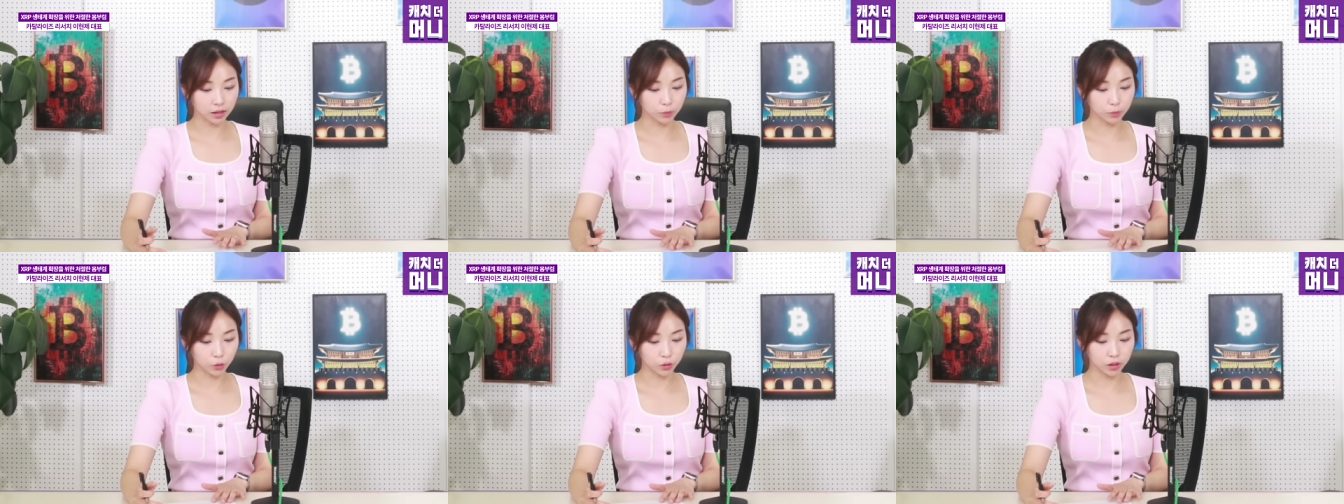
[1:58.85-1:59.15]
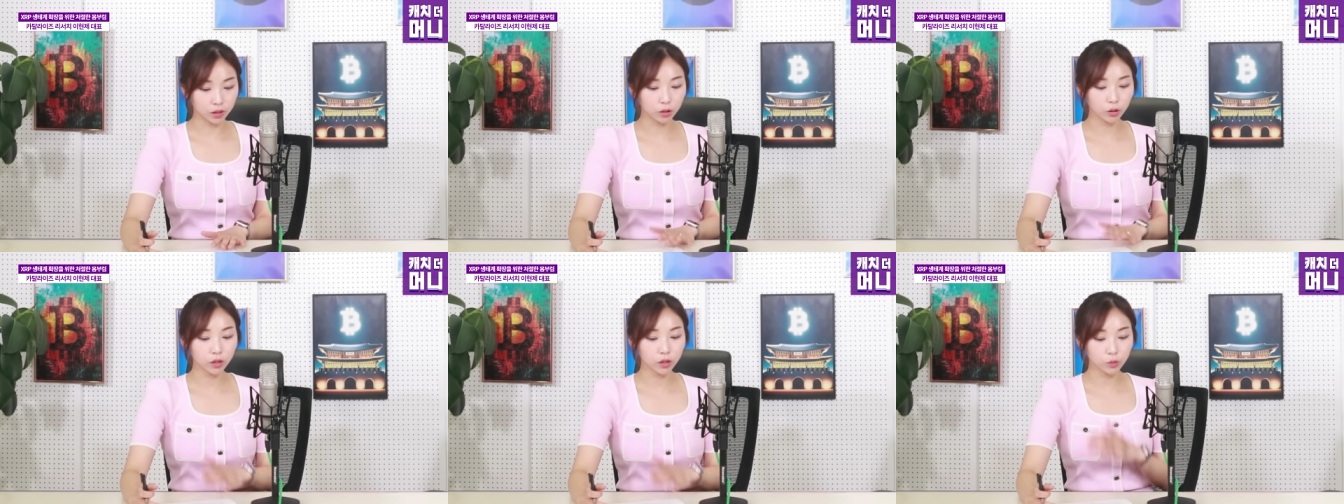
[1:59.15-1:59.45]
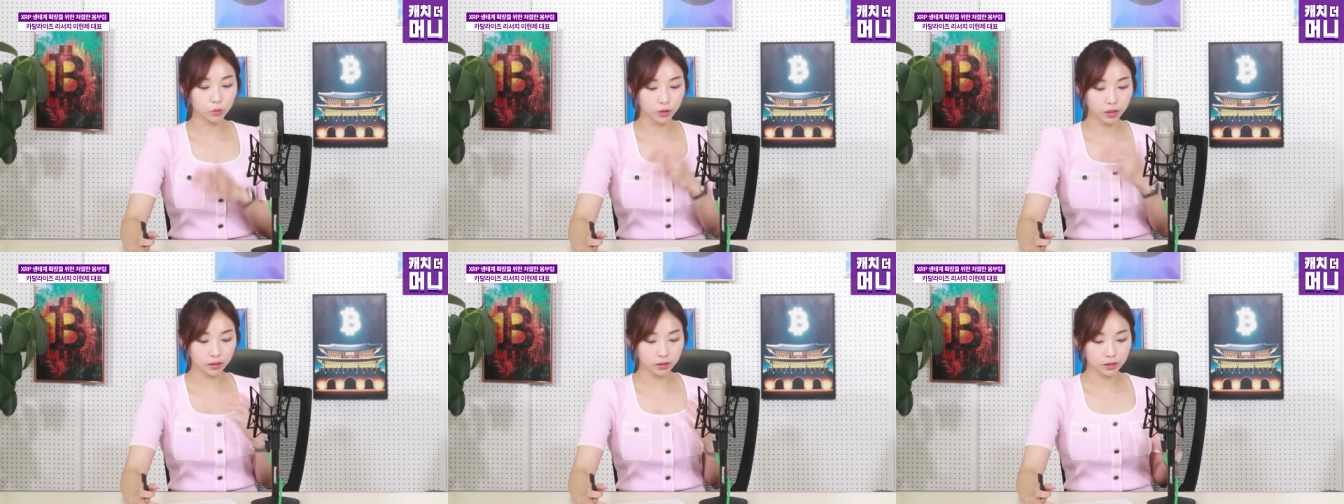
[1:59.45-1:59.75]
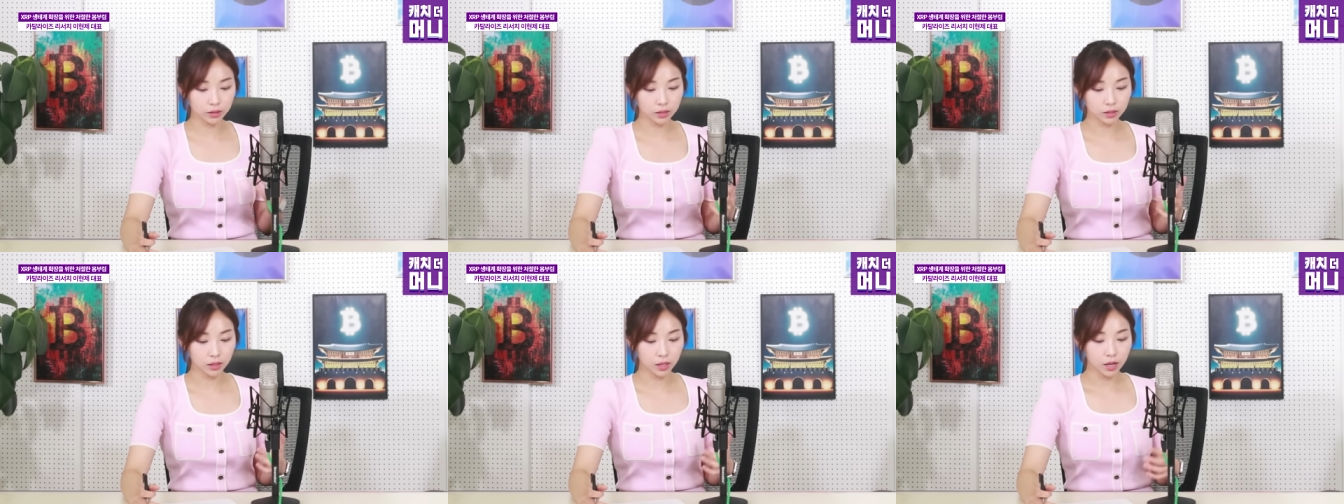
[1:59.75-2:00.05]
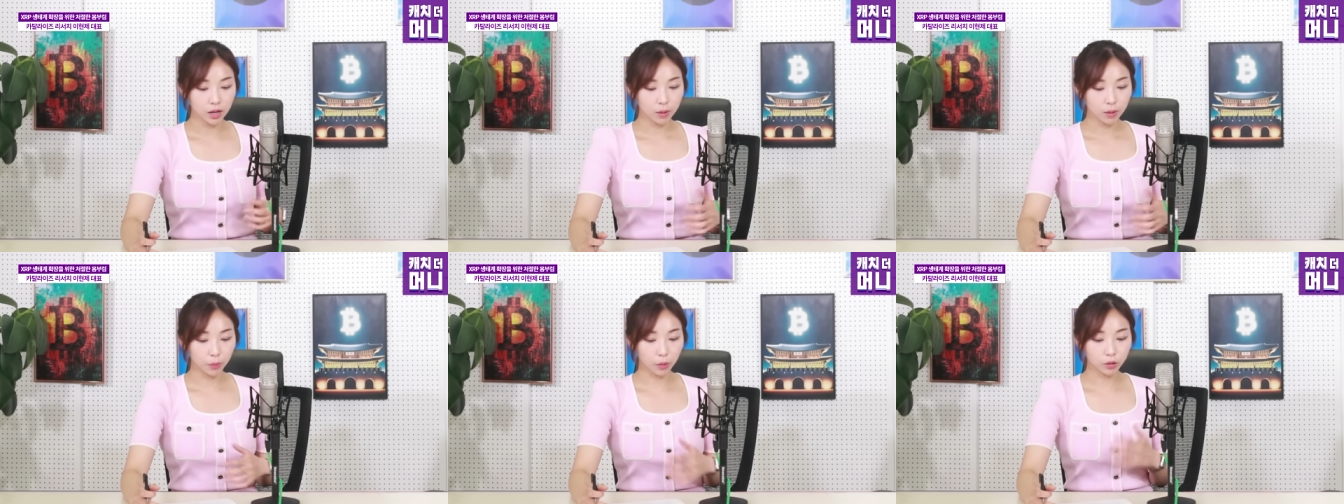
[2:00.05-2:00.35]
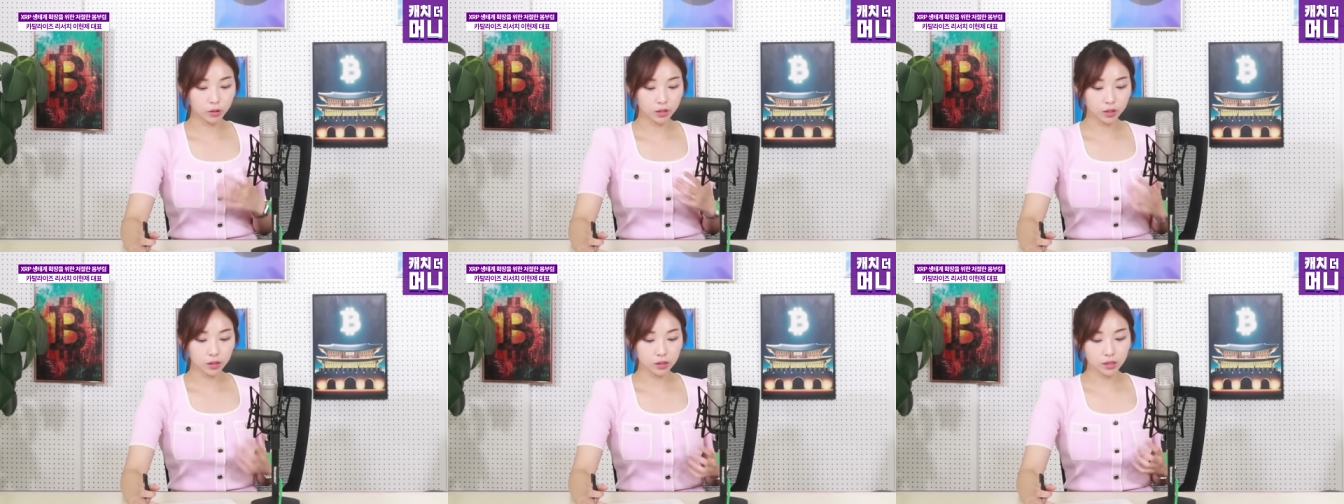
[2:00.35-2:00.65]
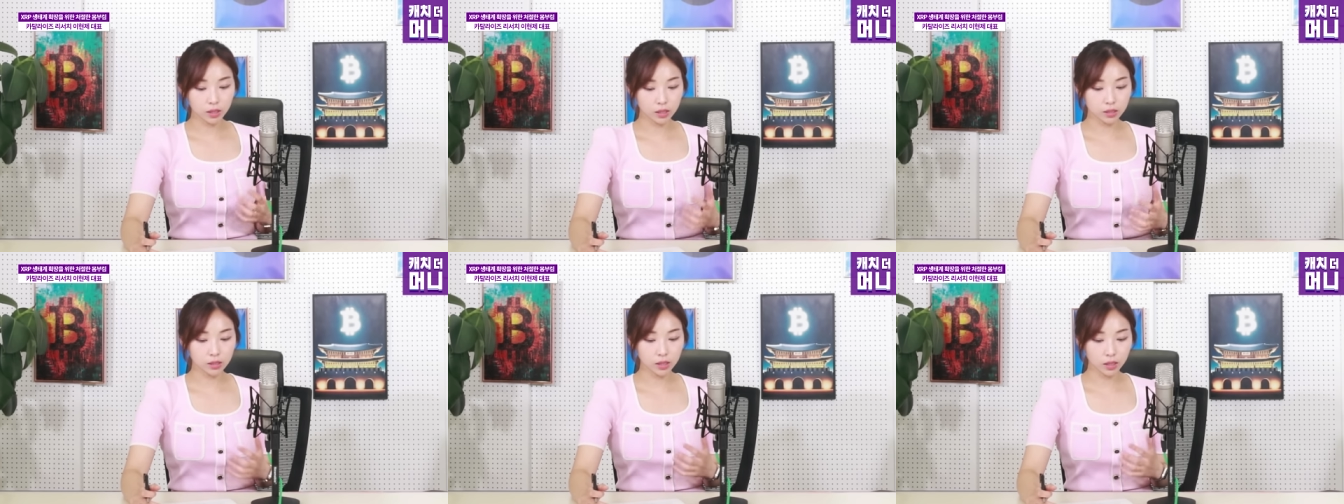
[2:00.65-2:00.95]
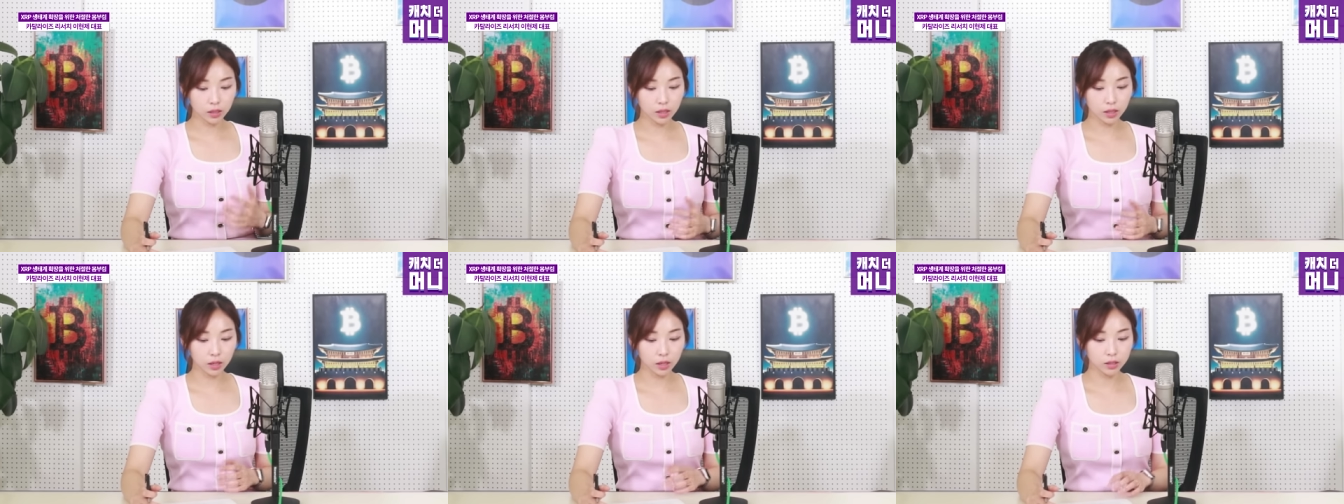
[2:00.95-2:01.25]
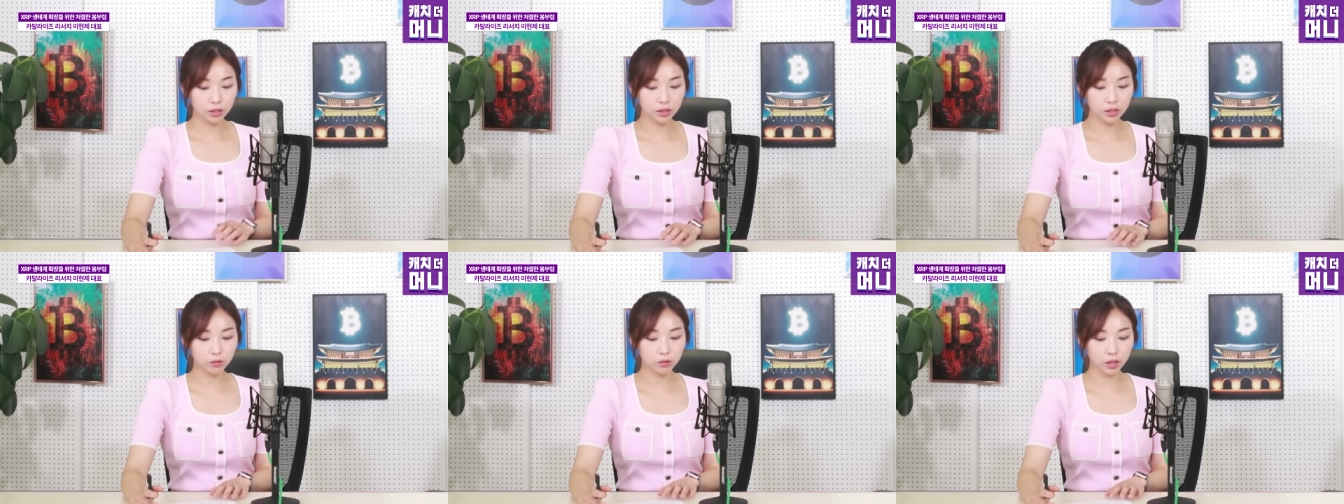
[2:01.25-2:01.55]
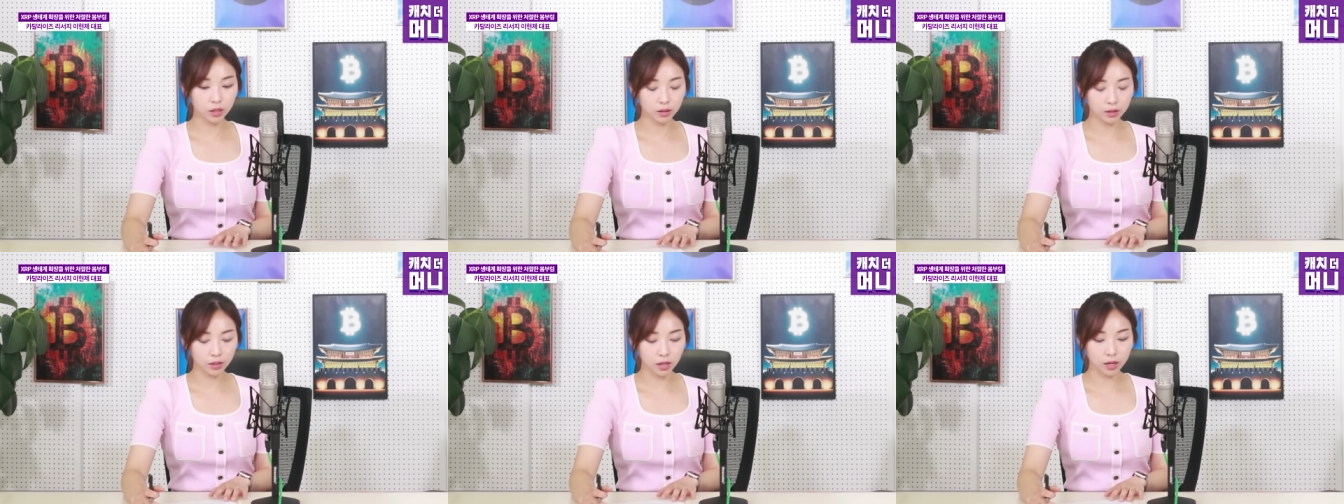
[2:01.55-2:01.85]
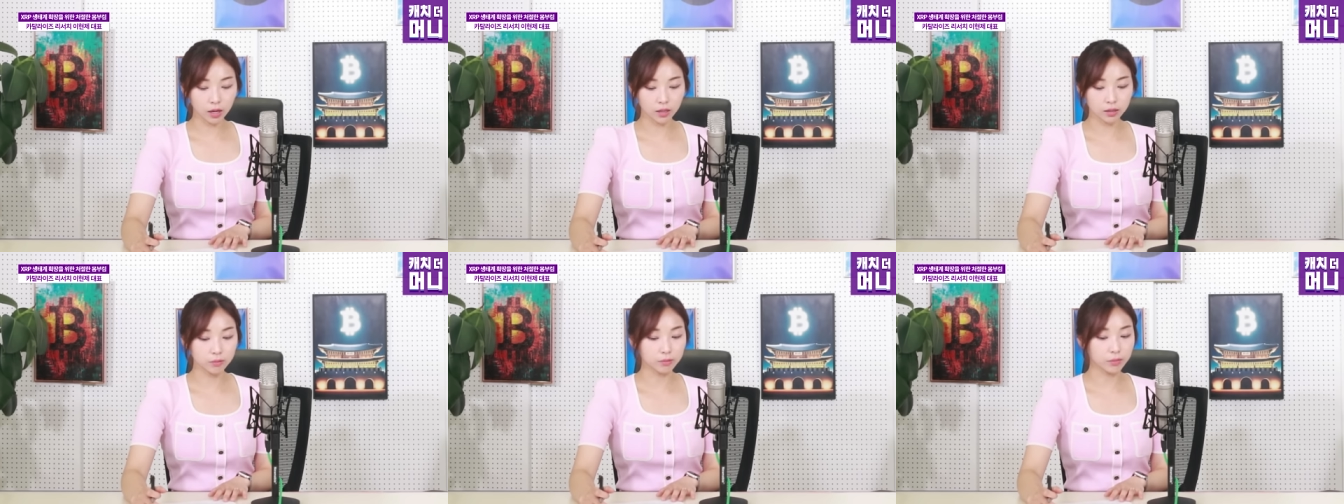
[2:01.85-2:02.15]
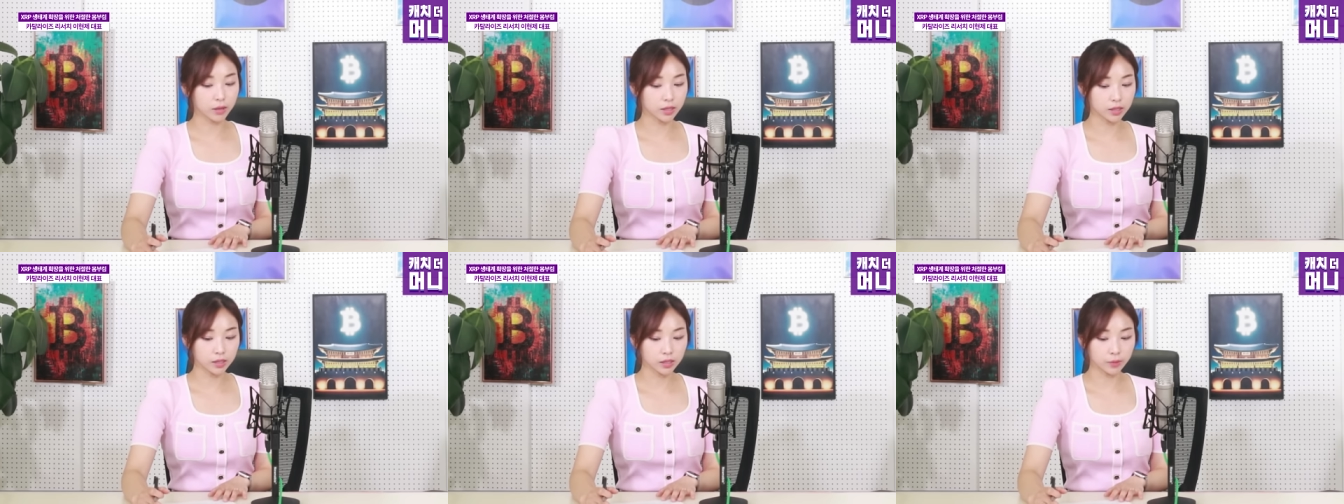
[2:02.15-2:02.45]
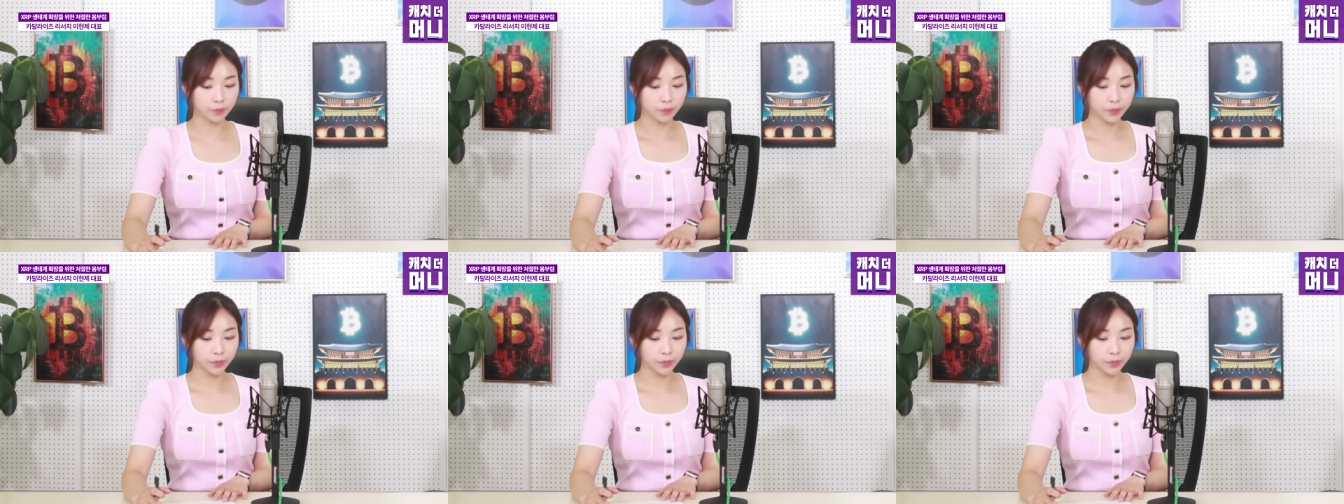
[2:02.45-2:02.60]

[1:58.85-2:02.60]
뭐 이더리움 같은 멀티체인 생태계를 이루겠다라는 말을